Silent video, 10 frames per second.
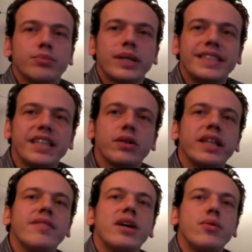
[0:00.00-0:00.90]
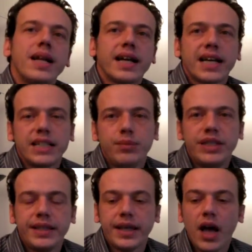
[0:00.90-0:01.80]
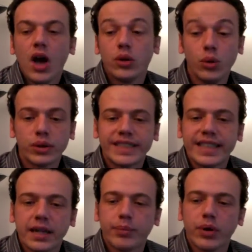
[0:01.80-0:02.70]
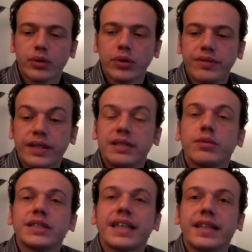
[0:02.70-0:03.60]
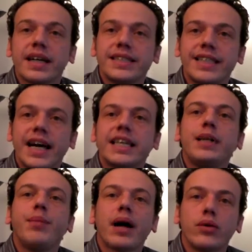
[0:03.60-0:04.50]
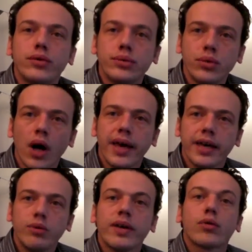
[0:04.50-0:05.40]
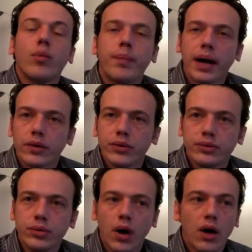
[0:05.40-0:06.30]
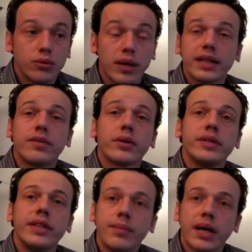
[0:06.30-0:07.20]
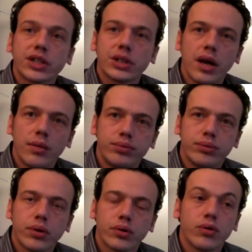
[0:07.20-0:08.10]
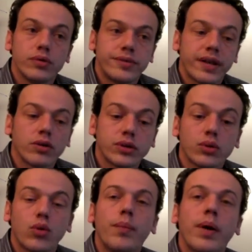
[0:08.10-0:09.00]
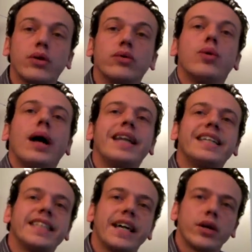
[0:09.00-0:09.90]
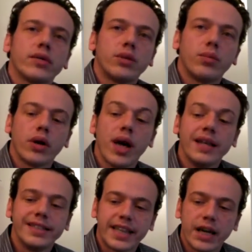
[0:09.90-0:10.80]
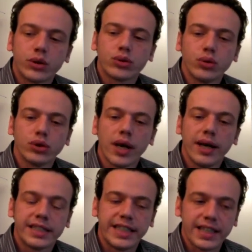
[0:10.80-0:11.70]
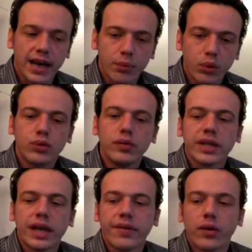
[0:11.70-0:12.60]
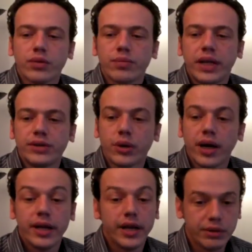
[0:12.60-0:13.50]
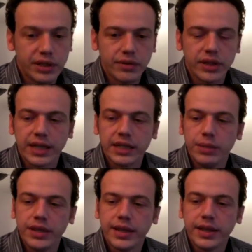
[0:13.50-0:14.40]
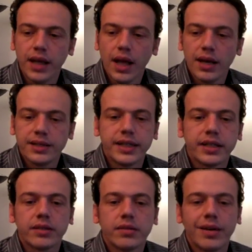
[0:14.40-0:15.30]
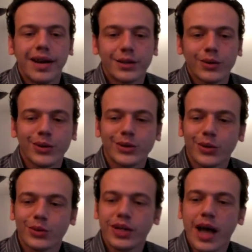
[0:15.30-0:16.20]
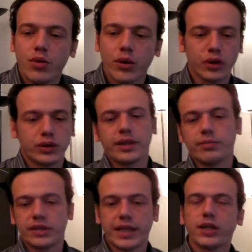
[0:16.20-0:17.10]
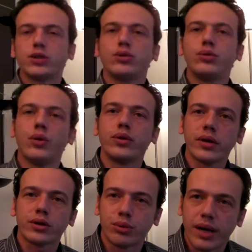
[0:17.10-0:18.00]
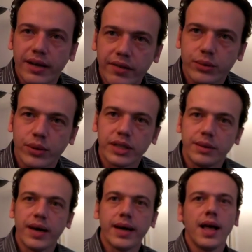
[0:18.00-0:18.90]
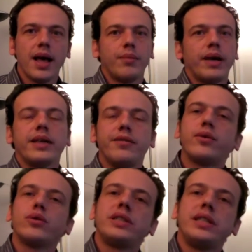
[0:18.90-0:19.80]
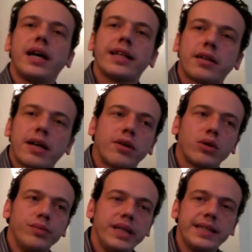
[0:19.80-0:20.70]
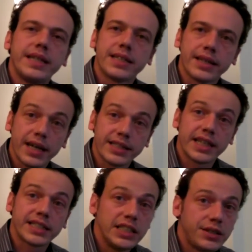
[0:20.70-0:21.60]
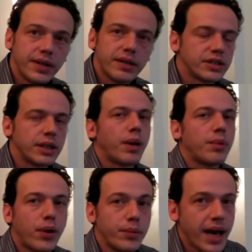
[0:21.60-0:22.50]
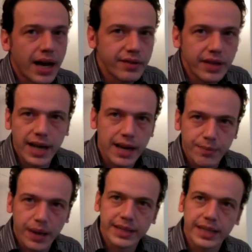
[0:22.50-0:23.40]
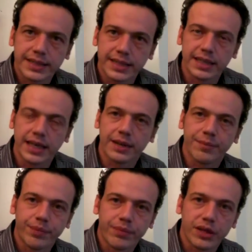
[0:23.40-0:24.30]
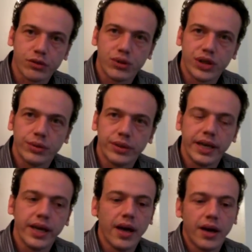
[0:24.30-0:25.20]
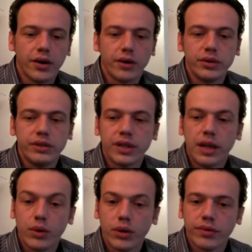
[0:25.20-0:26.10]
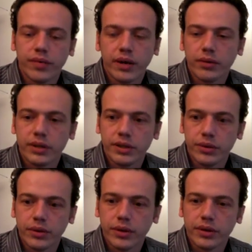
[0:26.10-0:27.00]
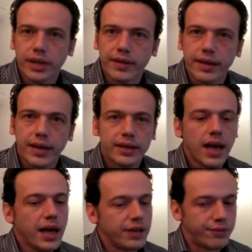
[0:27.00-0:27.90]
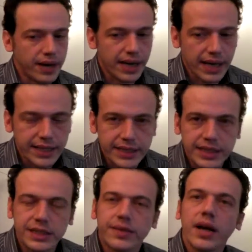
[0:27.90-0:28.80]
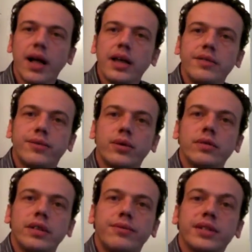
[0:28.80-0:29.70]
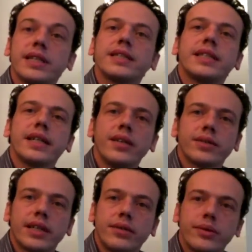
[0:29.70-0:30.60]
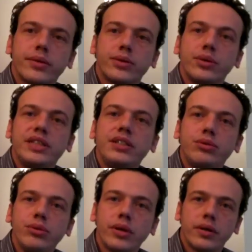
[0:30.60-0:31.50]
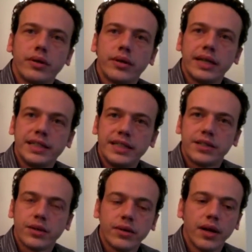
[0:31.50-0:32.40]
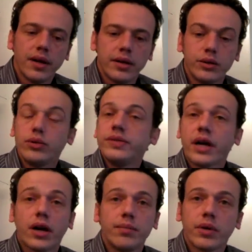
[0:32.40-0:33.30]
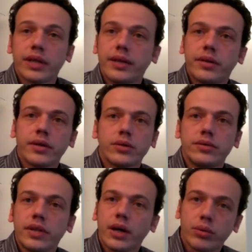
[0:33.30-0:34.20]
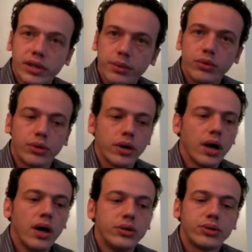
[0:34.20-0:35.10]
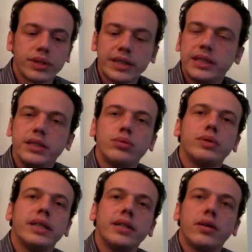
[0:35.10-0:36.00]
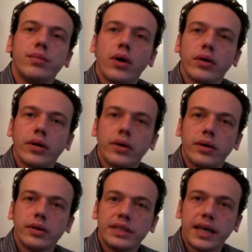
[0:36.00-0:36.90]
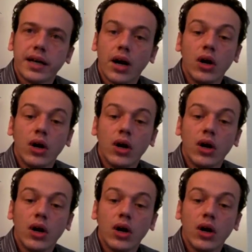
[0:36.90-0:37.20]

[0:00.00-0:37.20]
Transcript: pour essayer d'en évaluer la crédibilité. Donc c'est important effectivement de s'intéresser à qui parle de vous et où est-ce qu'on parle de vous, voire d'avoir une démarche pour que faire en sorte qu'on parle de vous à l'extérieur de votre blog. C'est quelque chose qui aidera beaucoup votre référencement naturel et aussi votre crédibilité. C'est la tendance quand on est un blogueur, c'est ça y est, je suis auteur, je suis arrivé entre guillemets, mais il faut aussi avoir l'humilité de s'intéresser à ce qui se fait. Vous n'êtes pas le premier à arriver à aller parler d'un sujet donné euh, au niveau de la blogosphère ou au niveau d'internet. Mm. Il faut aller regarder ce qui se fait. Il faut s'insérer dans euh, ce tissu euh, existant, devenir commentateur, devenir contributeur sur des sites ou des blogs tiers,